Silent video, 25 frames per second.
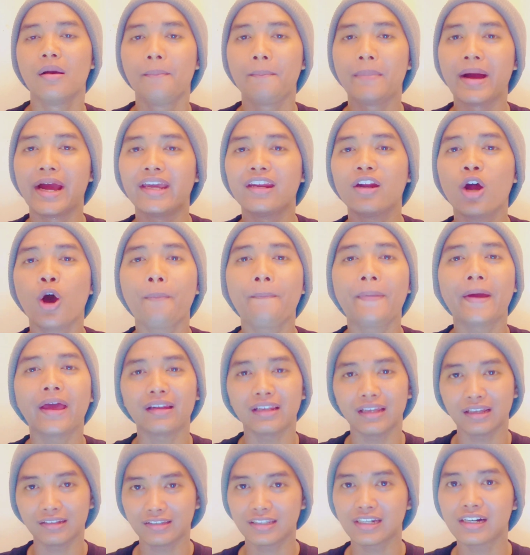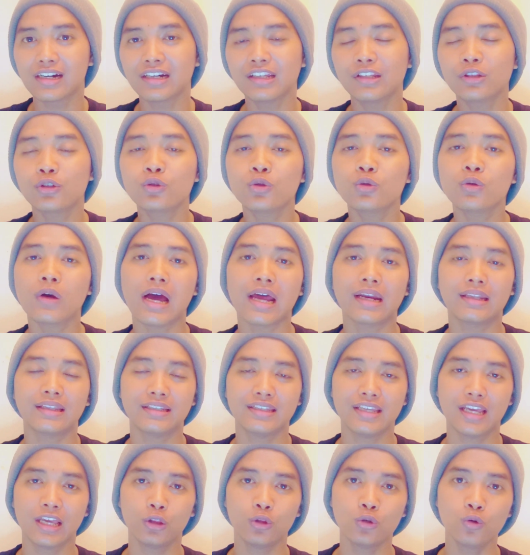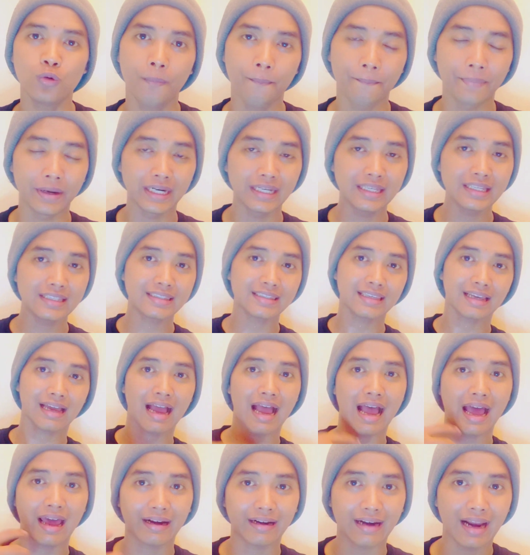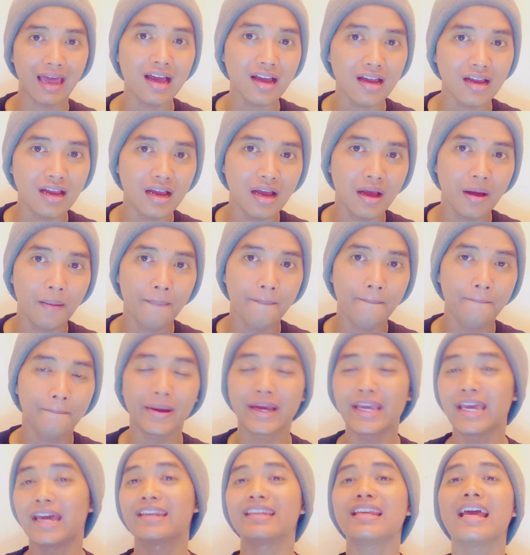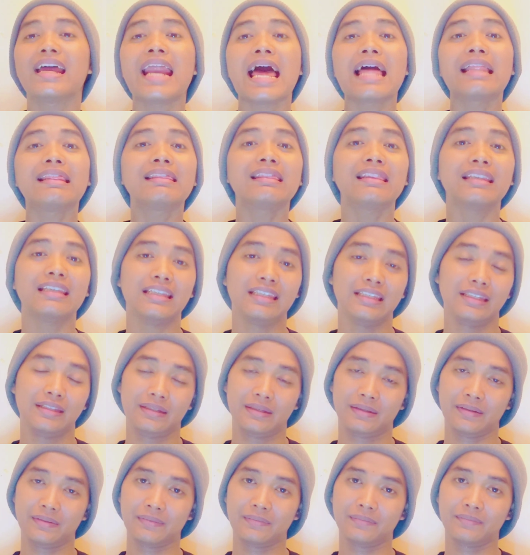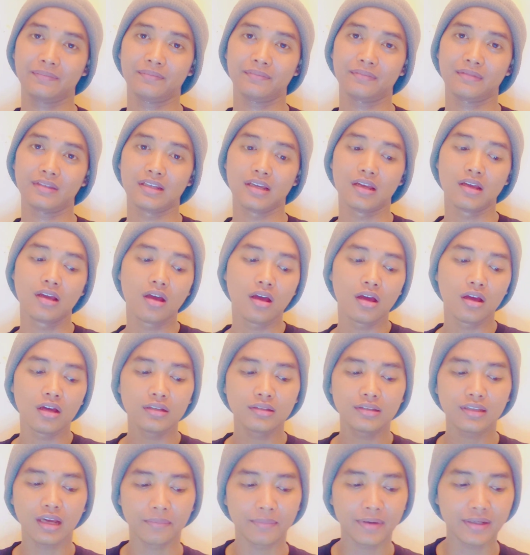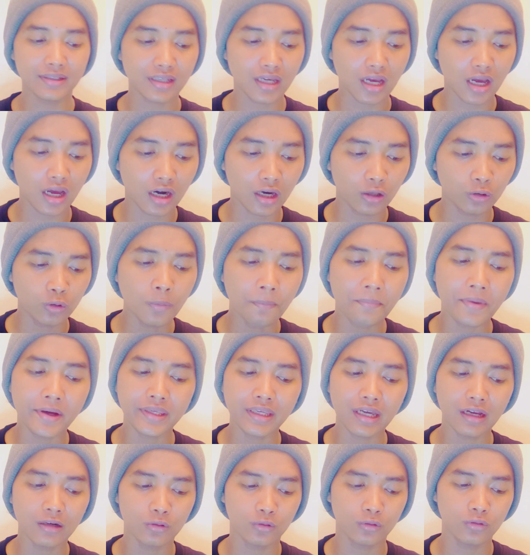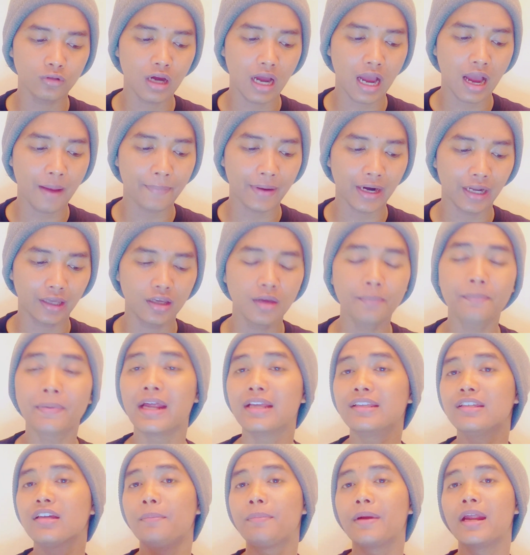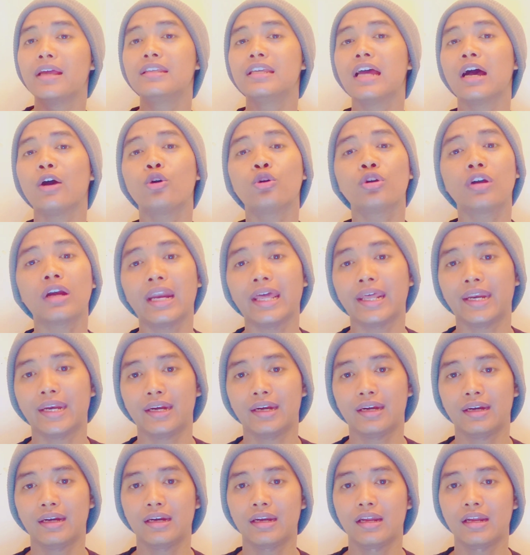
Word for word: Buy now pay later itu artinya itu beli sekarang, bayarnya nanti. Zaman sekarang tuh banyak loh, apalagi belanja-belanja online.